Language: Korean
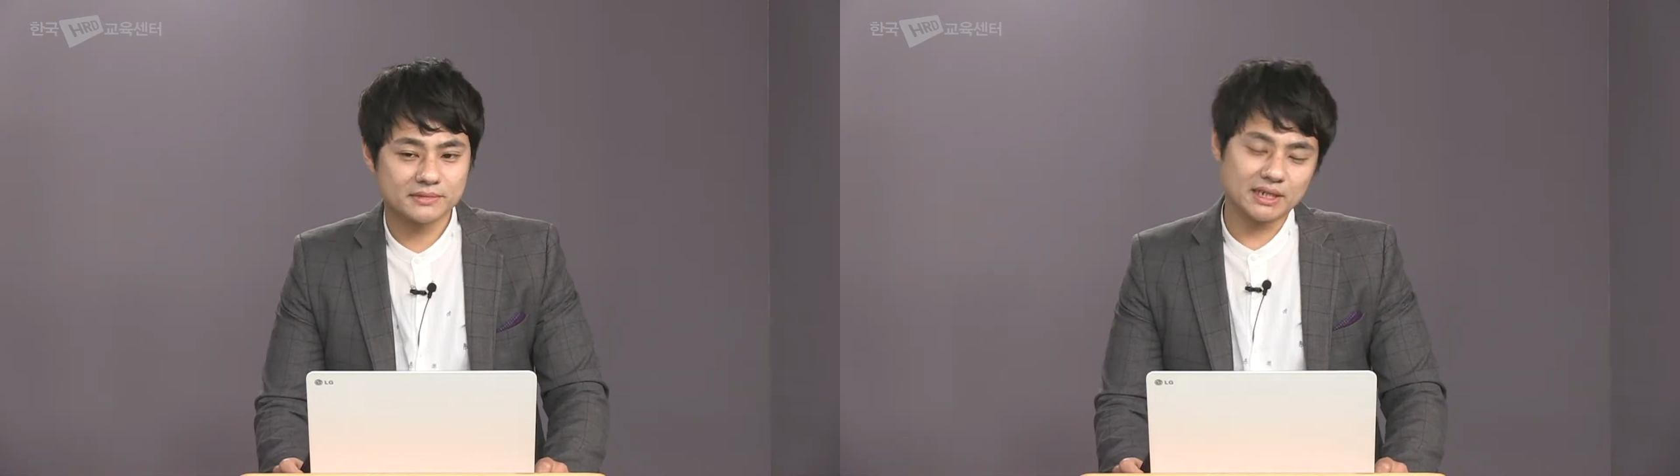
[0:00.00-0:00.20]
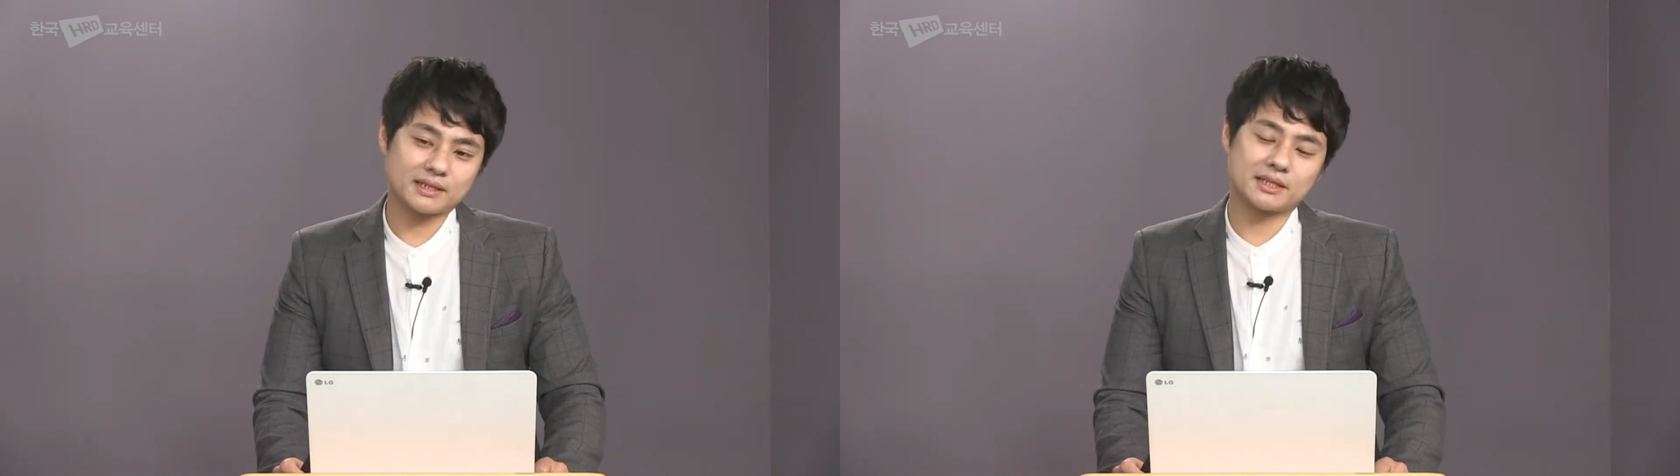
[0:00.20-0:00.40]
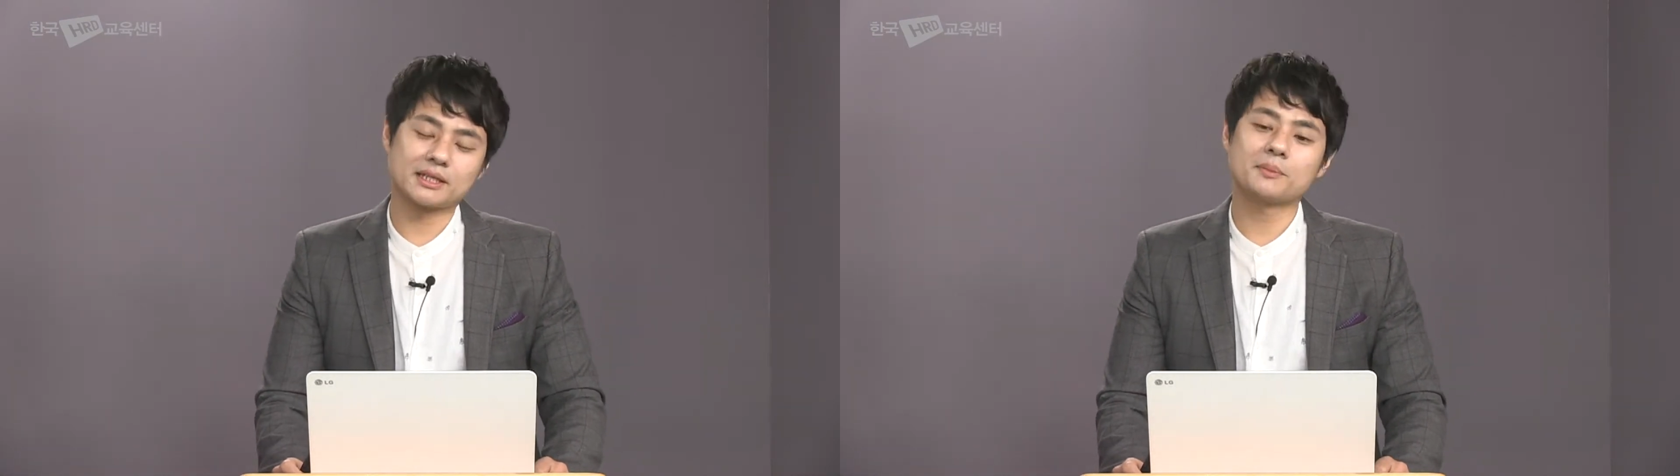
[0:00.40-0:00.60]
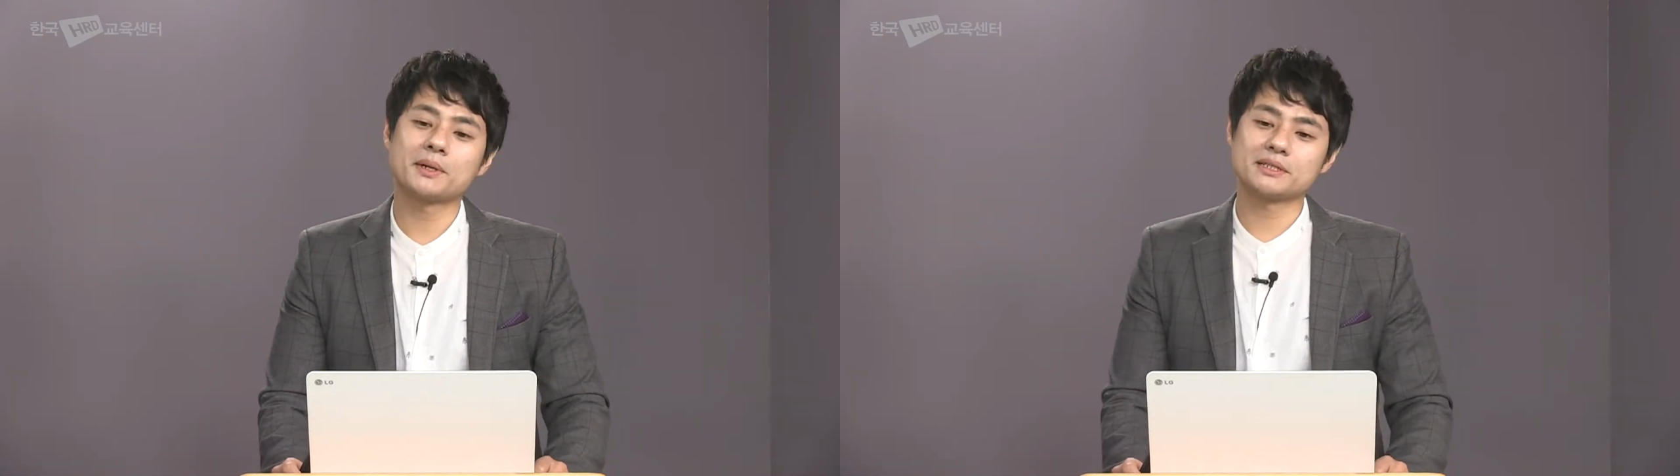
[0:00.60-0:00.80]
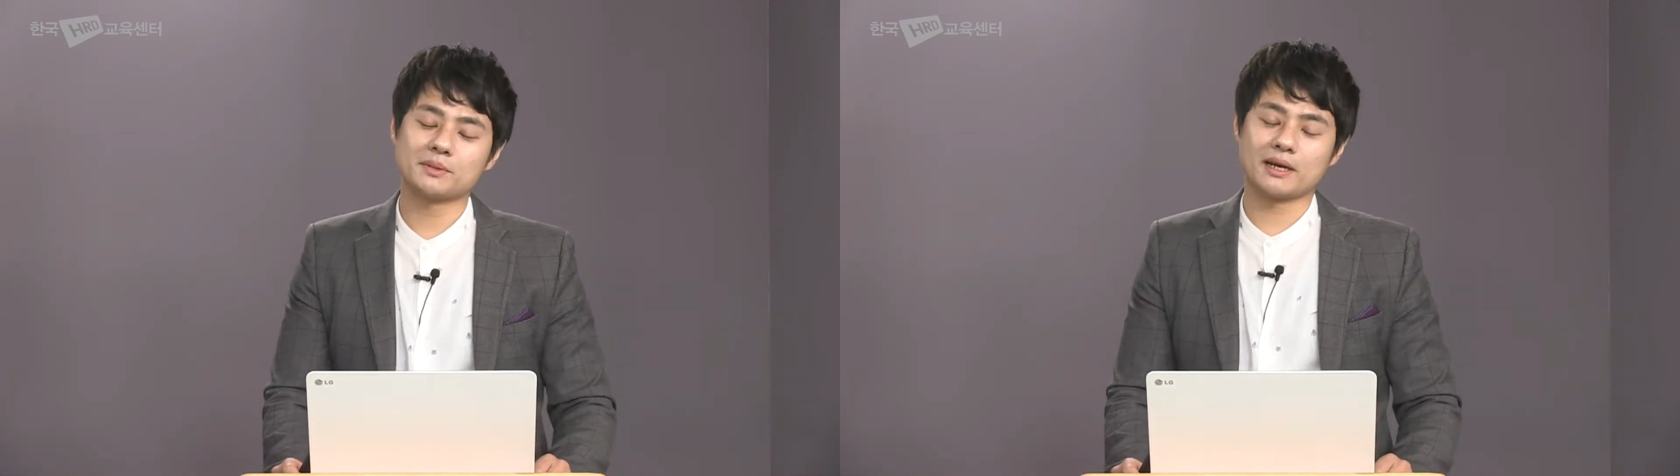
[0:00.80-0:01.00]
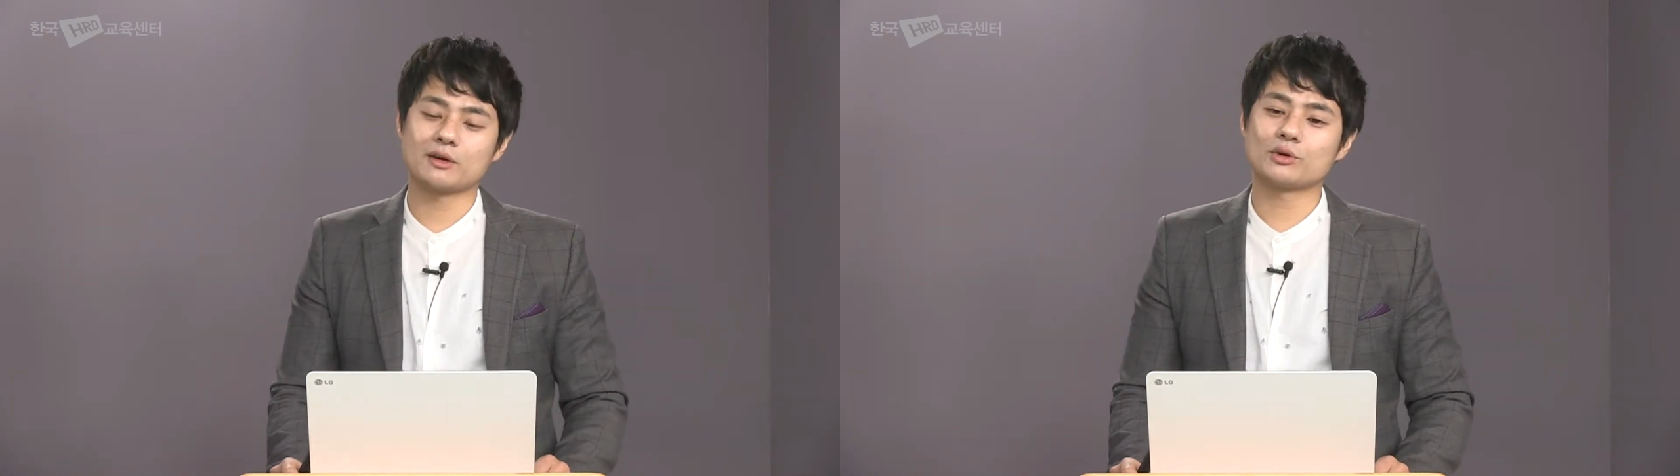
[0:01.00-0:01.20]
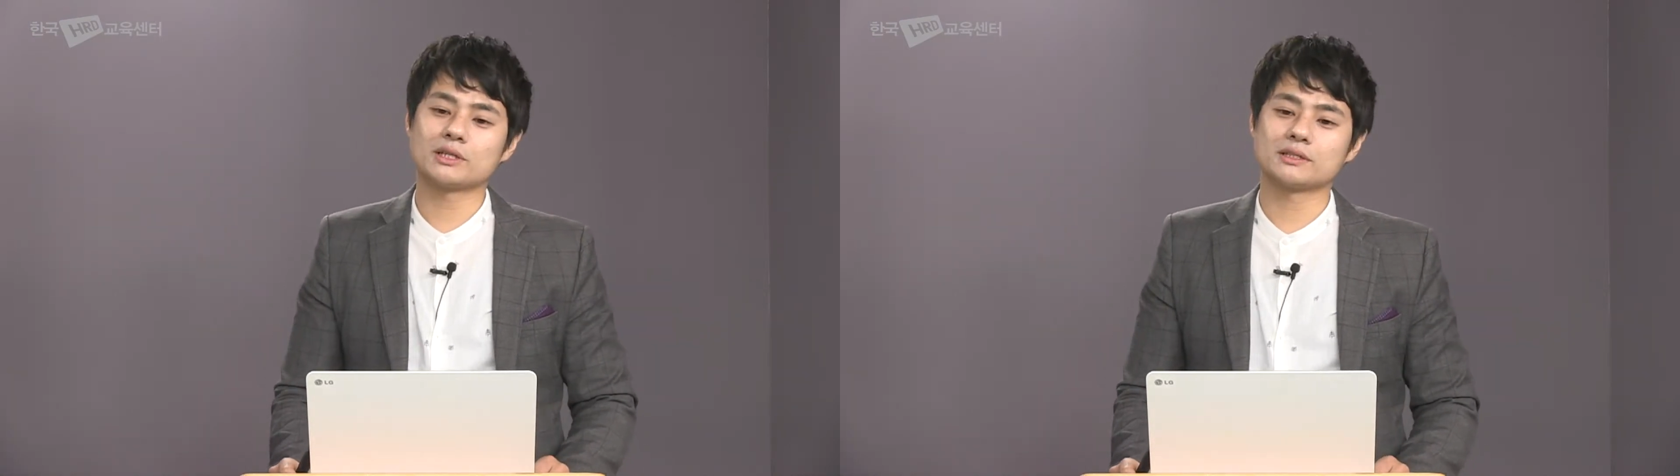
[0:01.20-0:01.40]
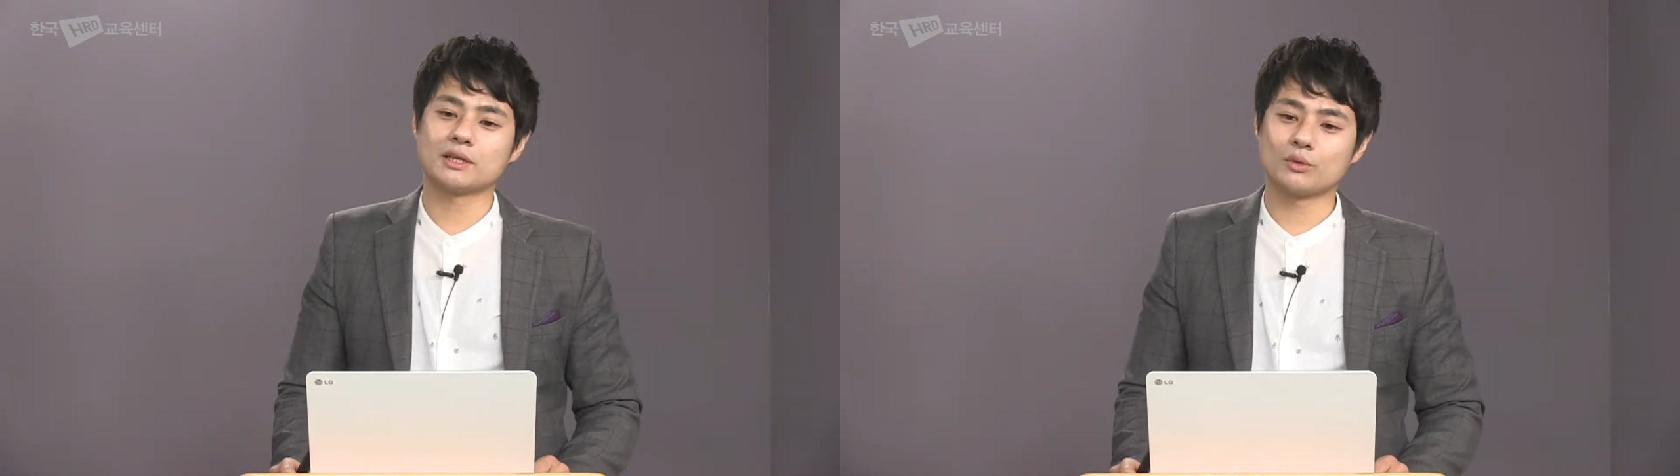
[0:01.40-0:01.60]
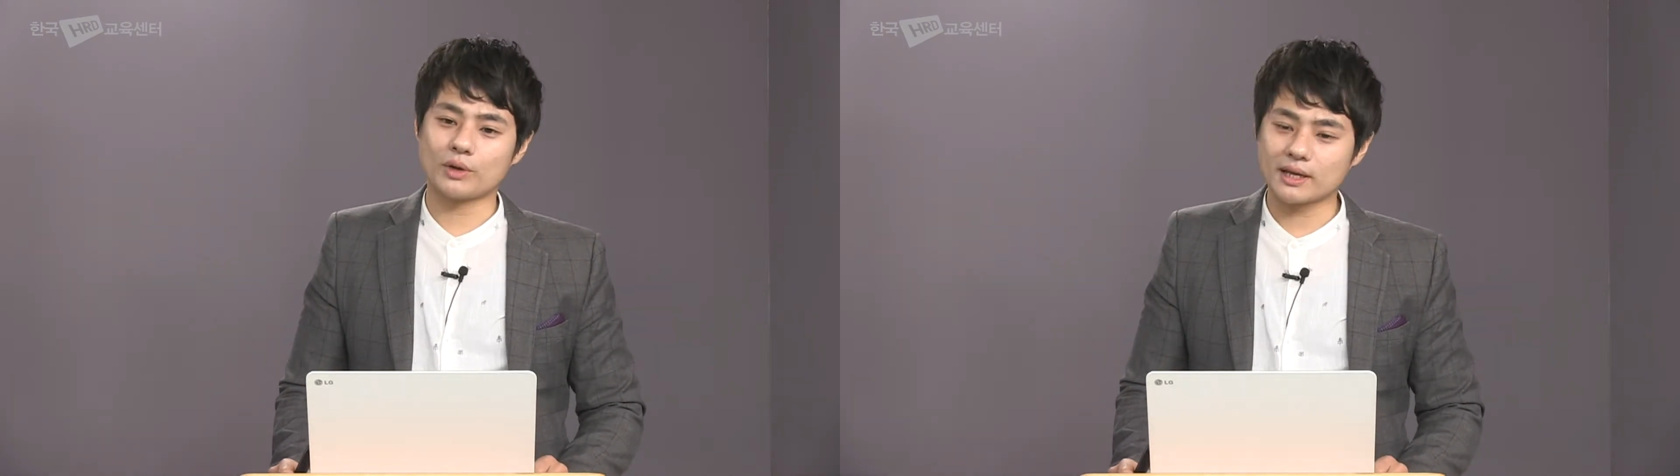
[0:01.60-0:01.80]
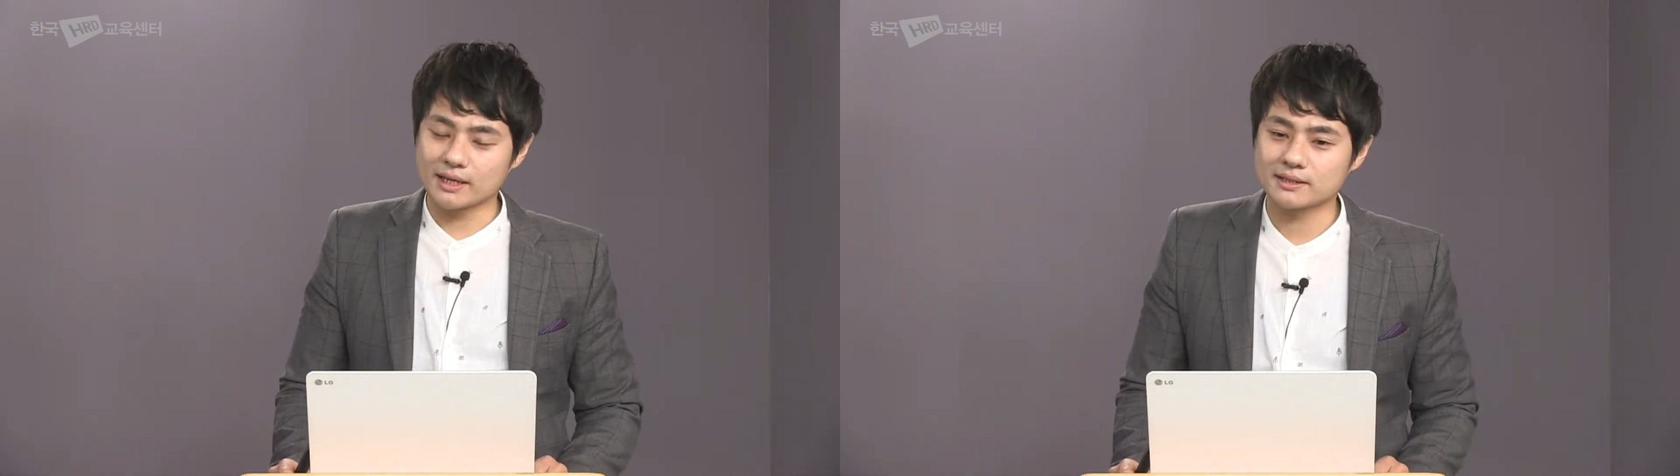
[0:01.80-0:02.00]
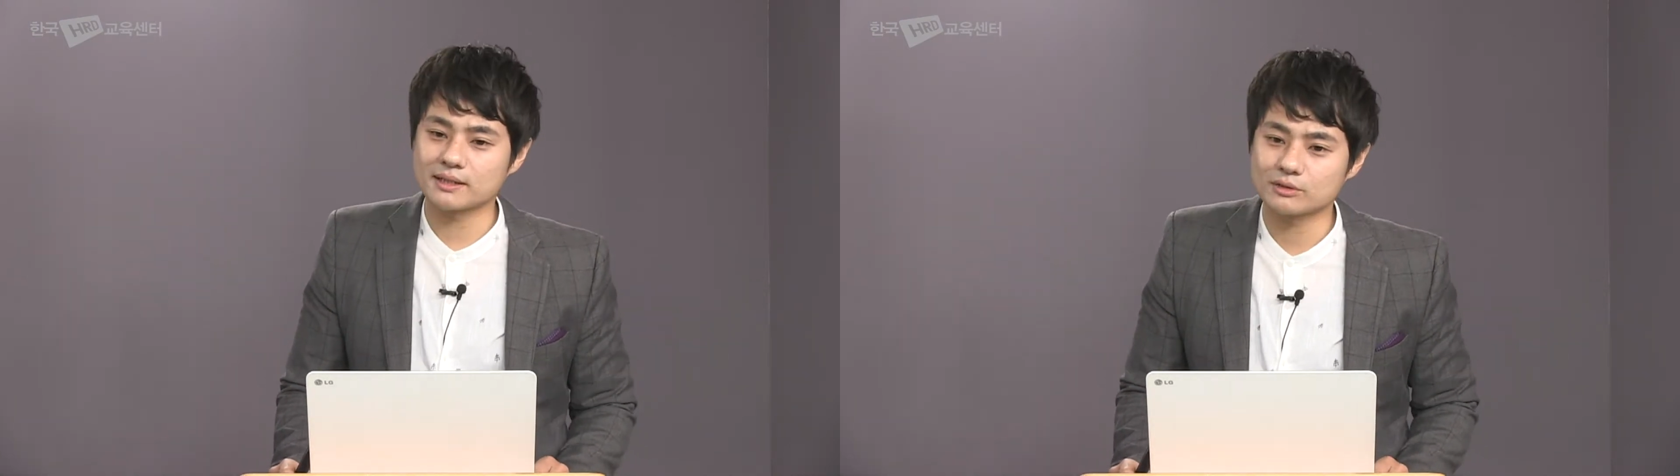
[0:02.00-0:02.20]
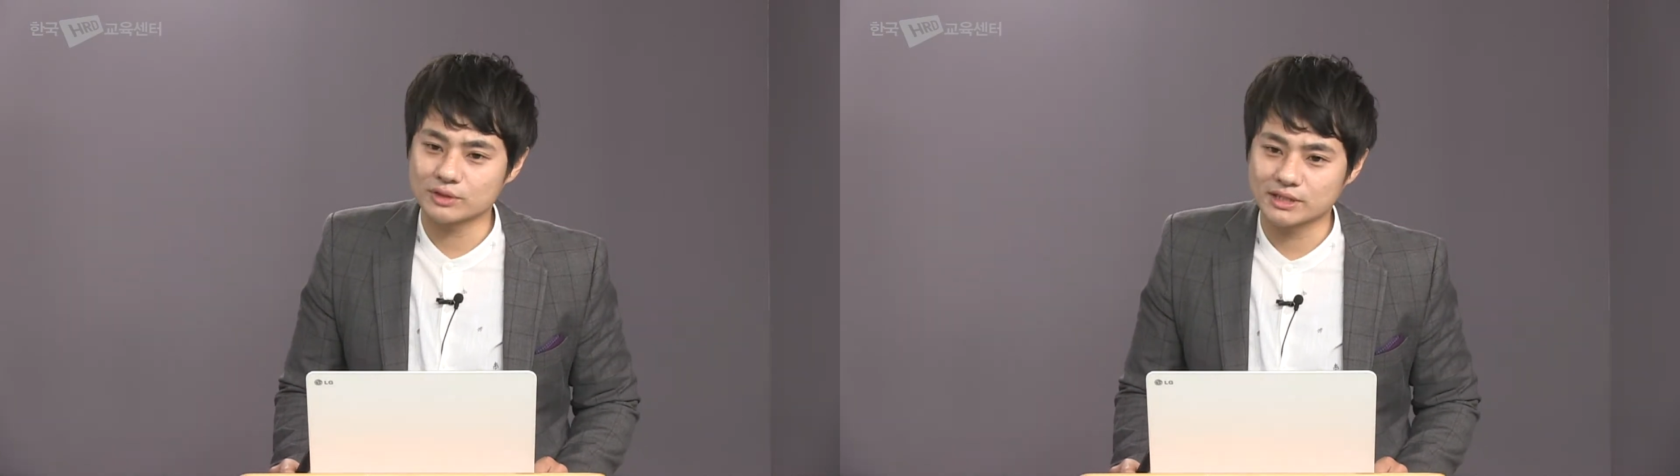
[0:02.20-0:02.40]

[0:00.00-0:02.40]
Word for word: 자, 대답하지 말라고 했는데 왜 계산하고